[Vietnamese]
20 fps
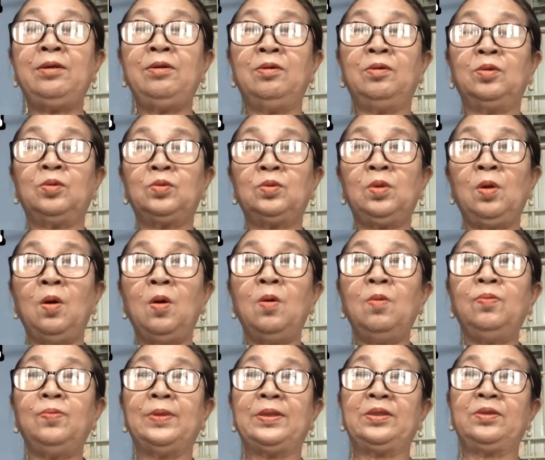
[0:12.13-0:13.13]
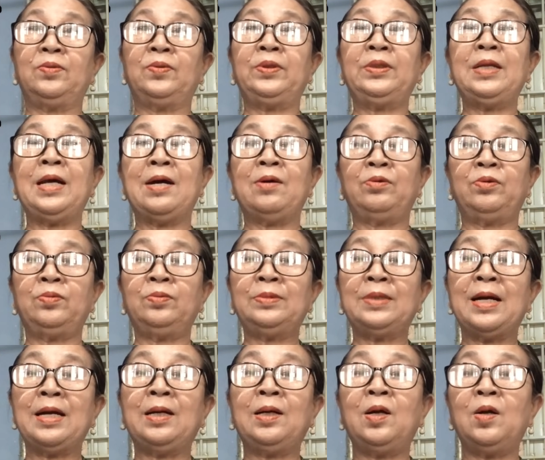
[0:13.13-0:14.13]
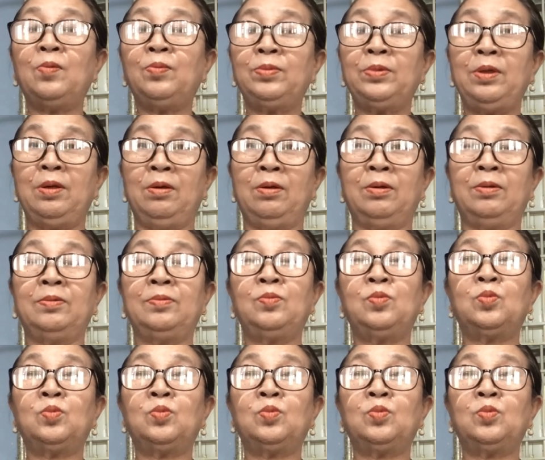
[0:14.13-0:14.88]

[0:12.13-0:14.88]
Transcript: được tốt Và tuổi nào chúng ta không được